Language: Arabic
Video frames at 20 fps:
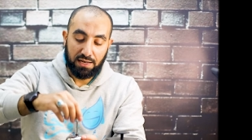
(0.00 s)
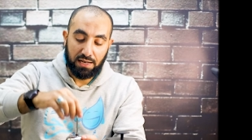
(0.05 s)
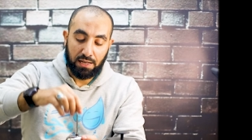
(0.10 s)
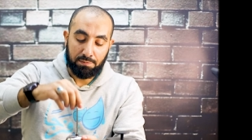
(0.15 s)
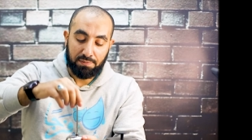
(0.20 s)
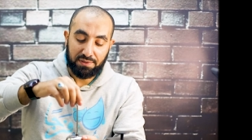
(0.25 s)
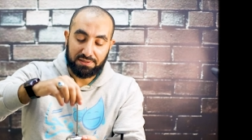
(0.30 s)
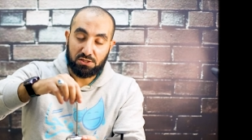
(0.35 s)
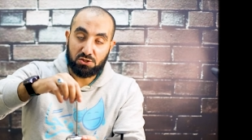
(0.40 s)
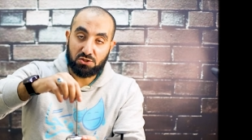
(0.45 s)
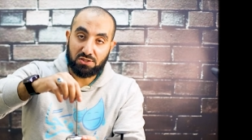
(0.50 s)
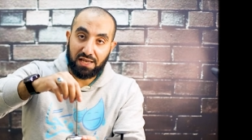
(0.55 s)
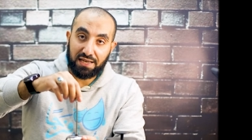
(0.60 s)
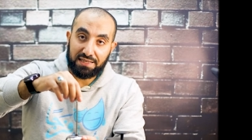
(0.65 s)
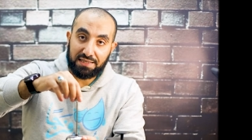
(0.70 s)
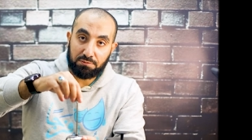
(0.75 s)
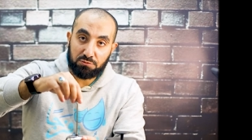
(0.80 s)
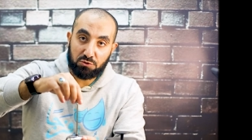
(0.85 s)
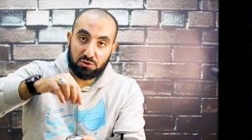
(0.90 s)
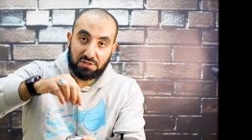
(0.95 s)
لما
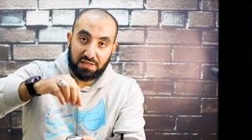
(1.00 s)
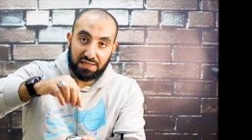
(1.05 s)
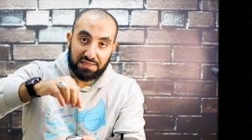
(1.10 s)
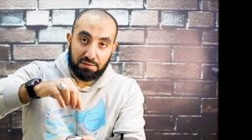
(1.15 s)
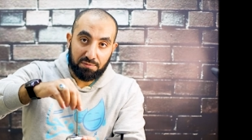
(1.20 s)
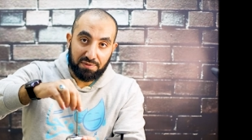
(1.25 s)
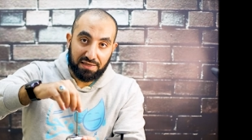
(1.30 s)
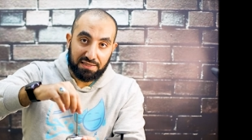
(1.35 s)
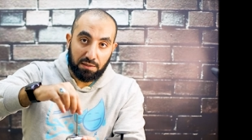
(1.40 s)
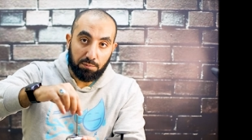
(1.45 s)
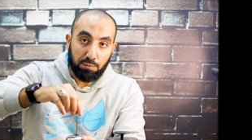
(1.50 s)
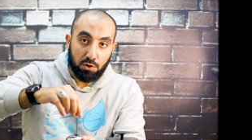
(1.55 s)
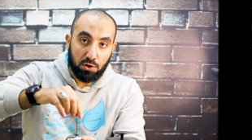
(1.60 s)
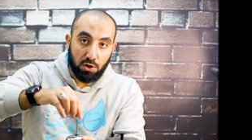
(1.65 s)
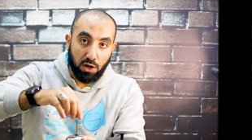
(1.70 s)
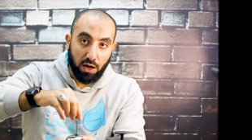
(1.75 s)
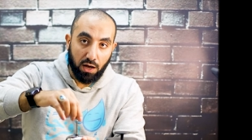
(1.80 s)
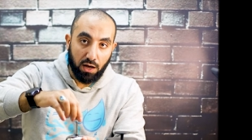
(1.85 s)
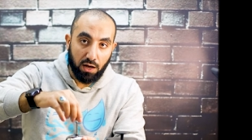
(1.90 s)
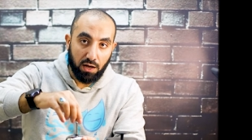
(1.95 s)
تستخدم تستخدم كده
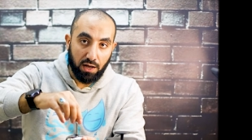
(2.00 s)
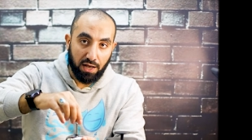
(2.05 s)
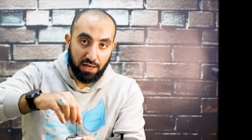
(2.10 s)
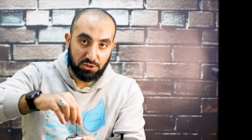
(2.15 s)
بالراحه